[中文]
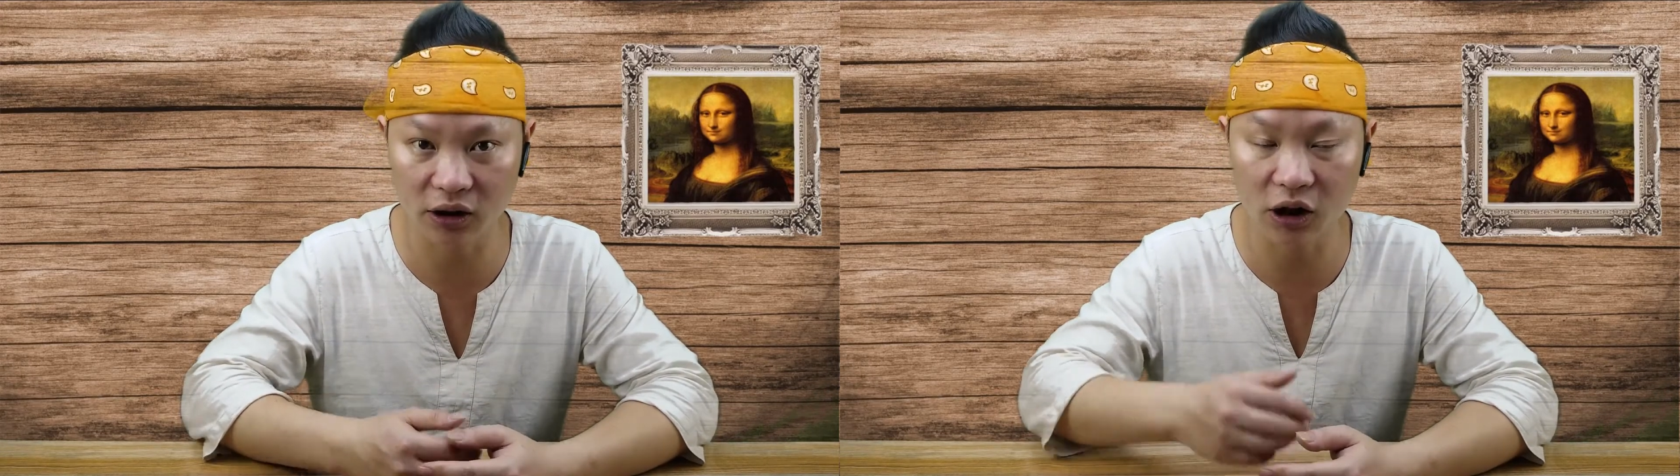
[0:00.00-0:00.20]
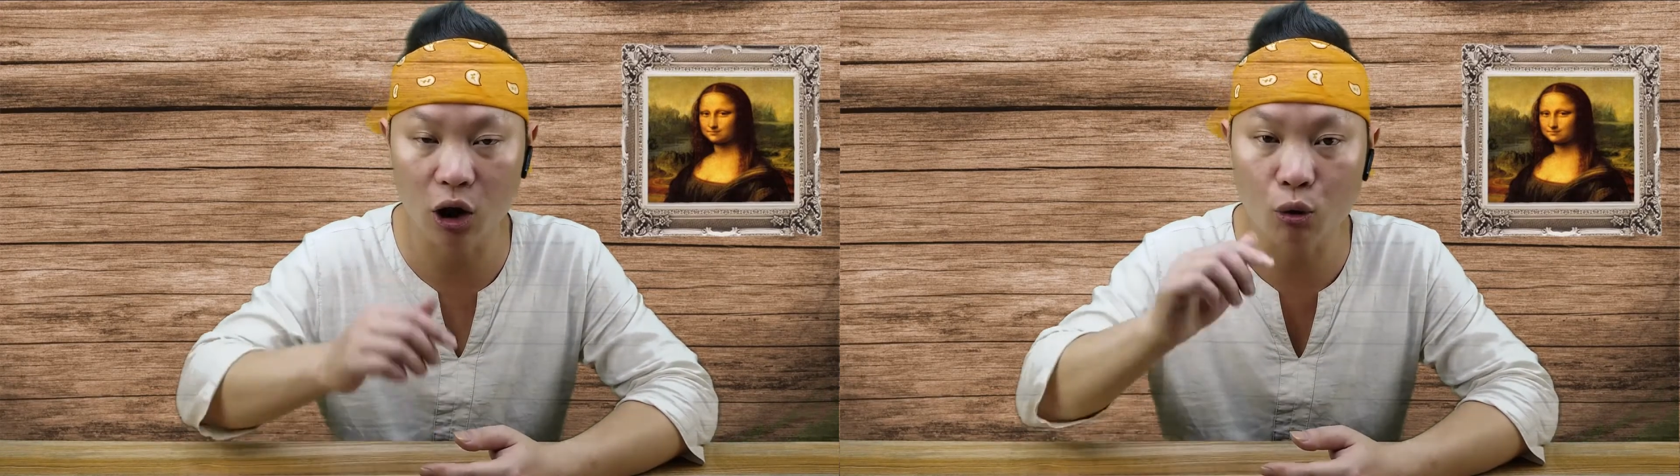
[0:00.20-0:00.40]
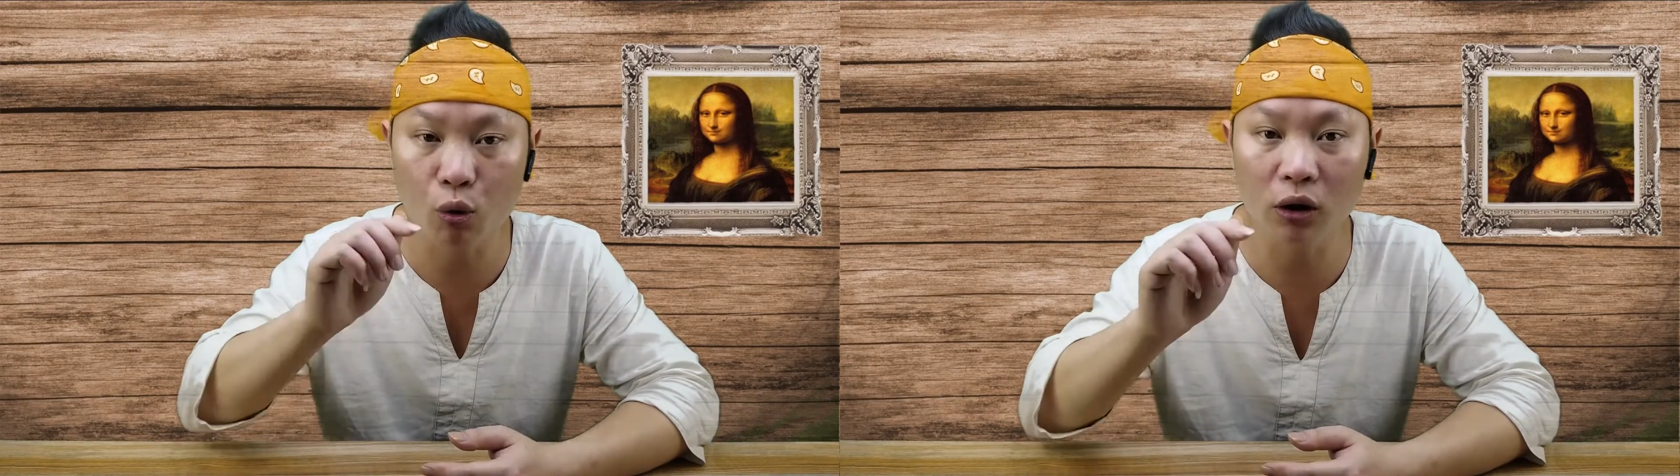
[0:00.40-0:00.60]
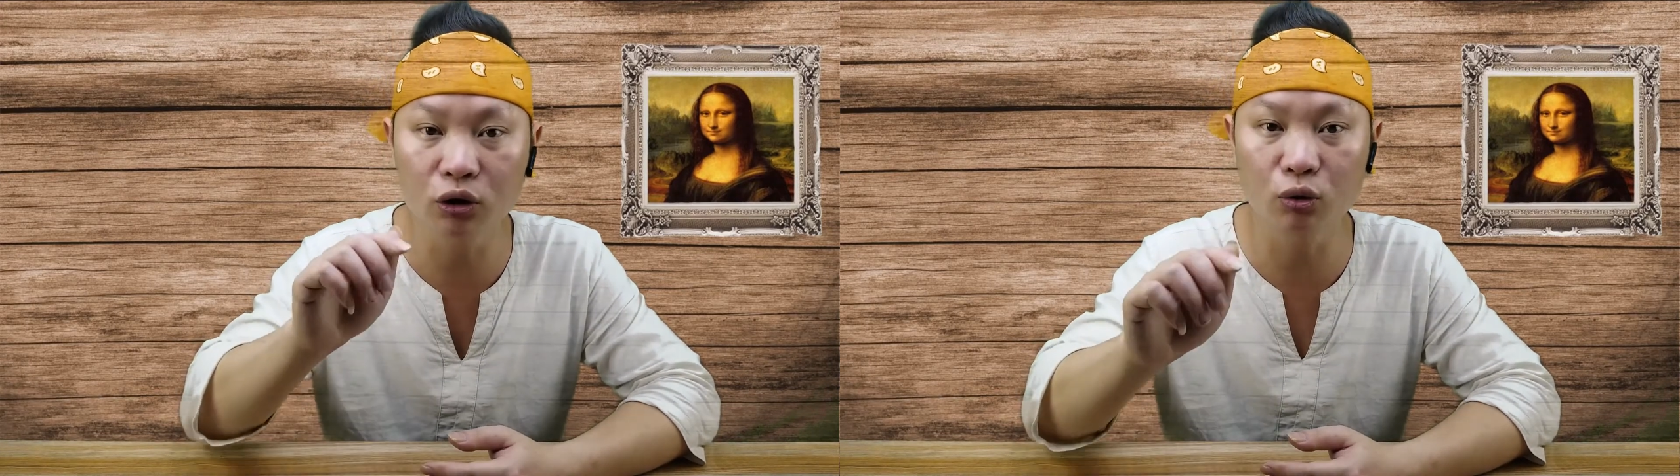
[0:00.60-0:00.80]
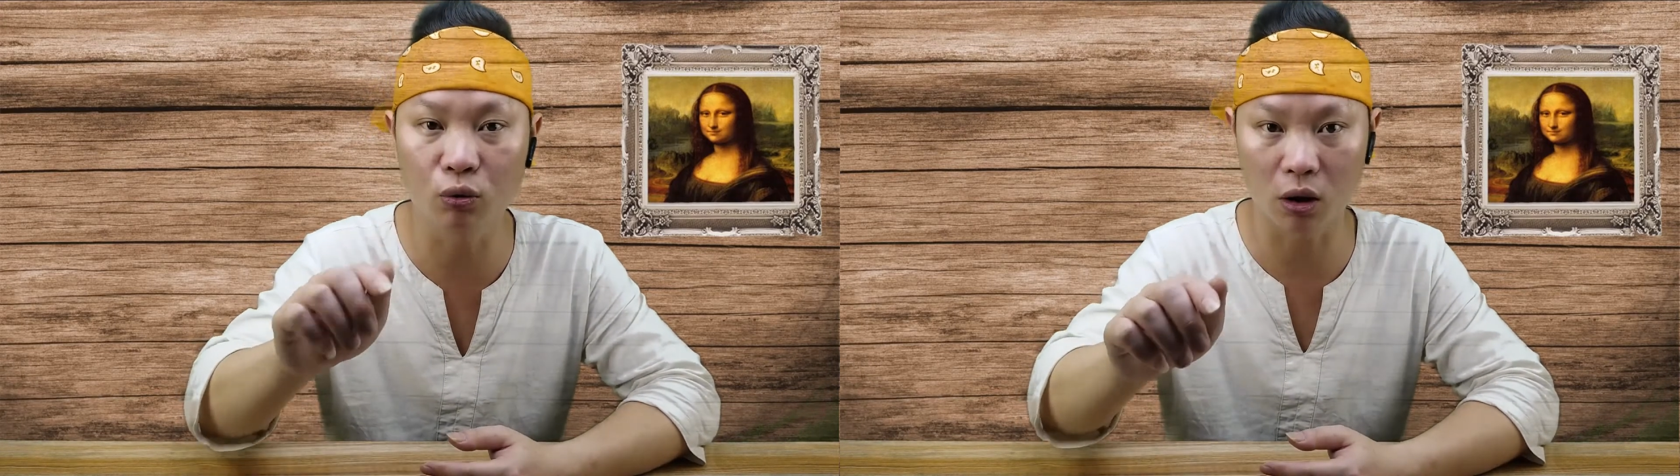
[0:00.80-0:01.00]
击关
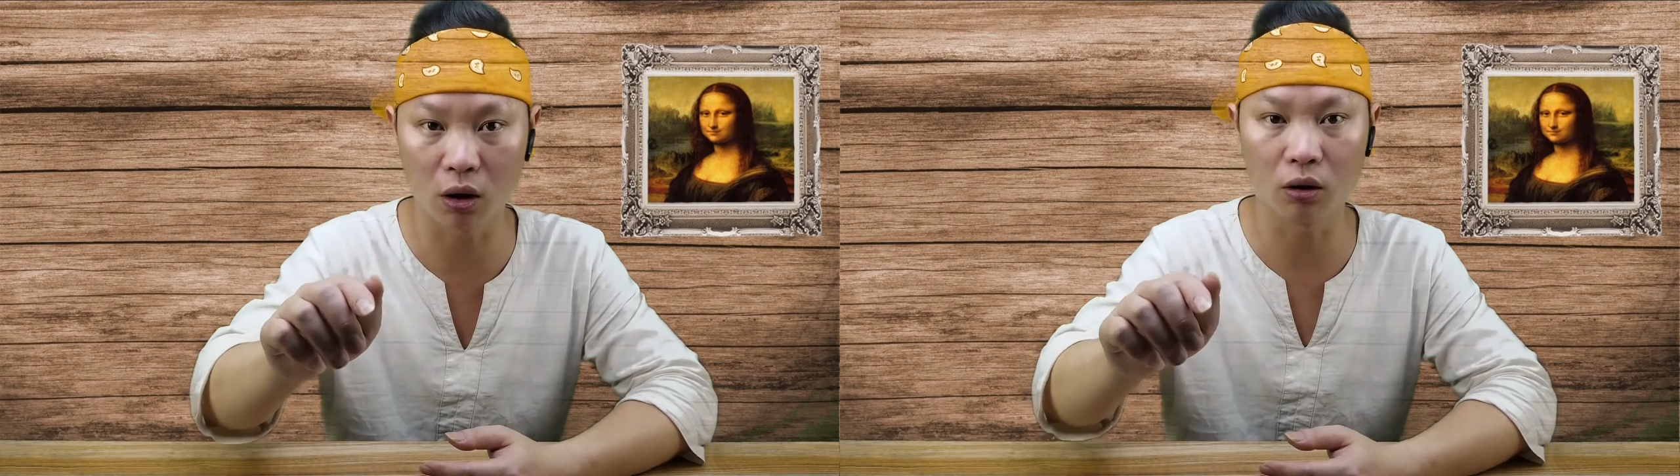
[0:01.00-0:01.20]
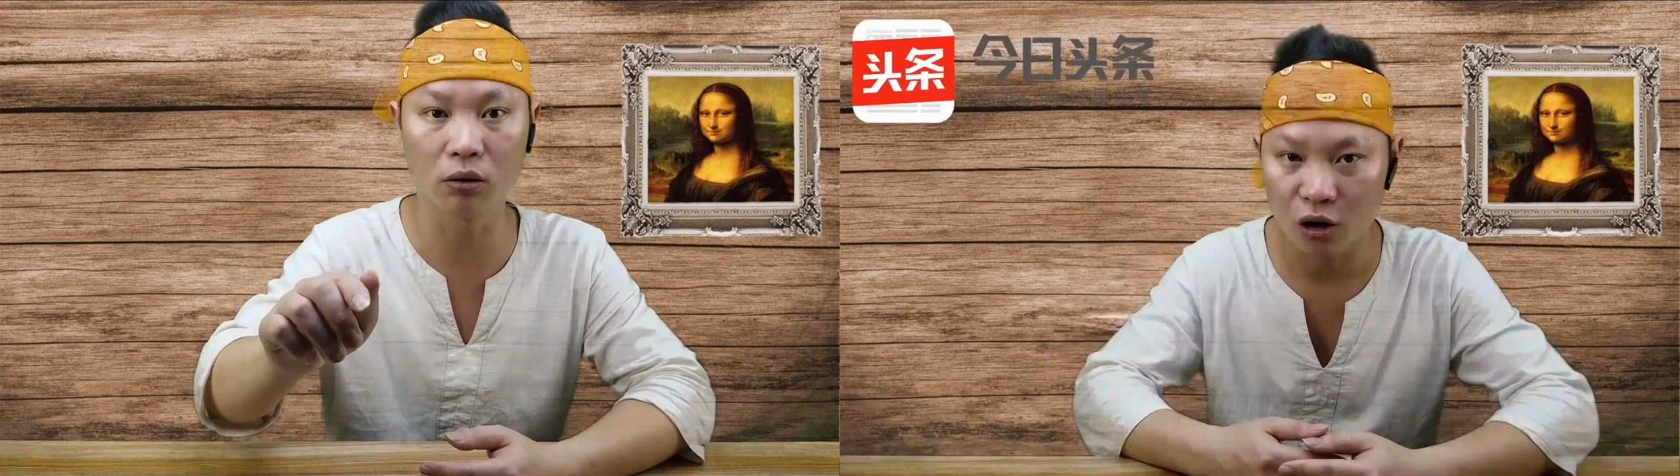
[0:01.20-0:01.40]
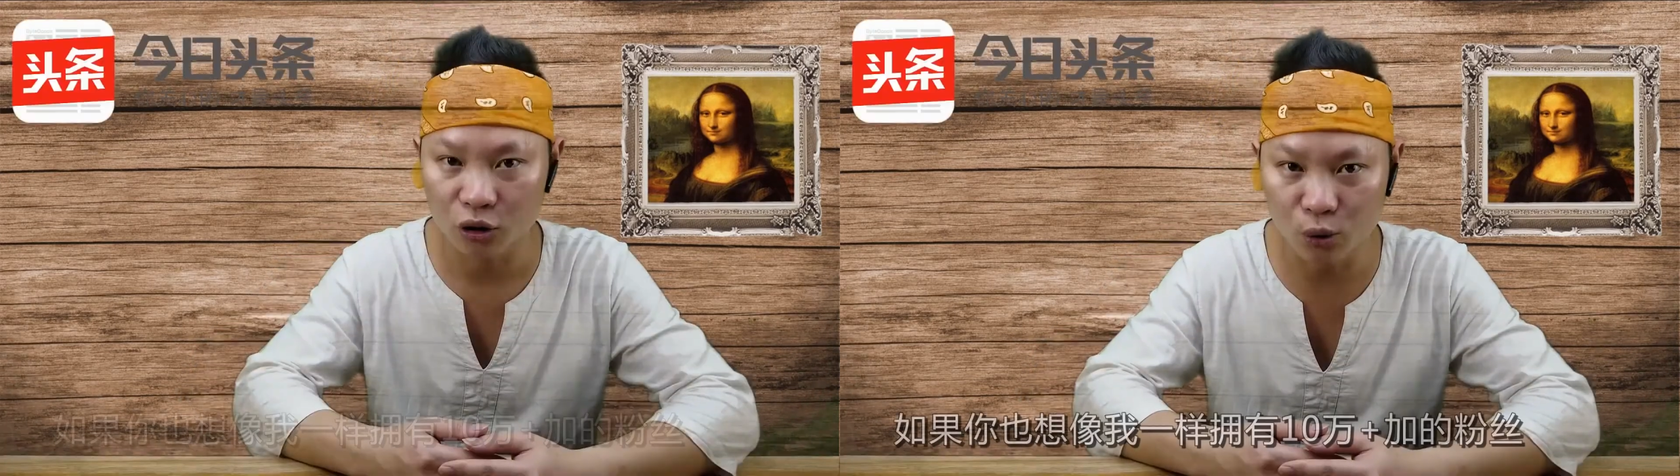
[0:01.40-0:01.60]
注我哦。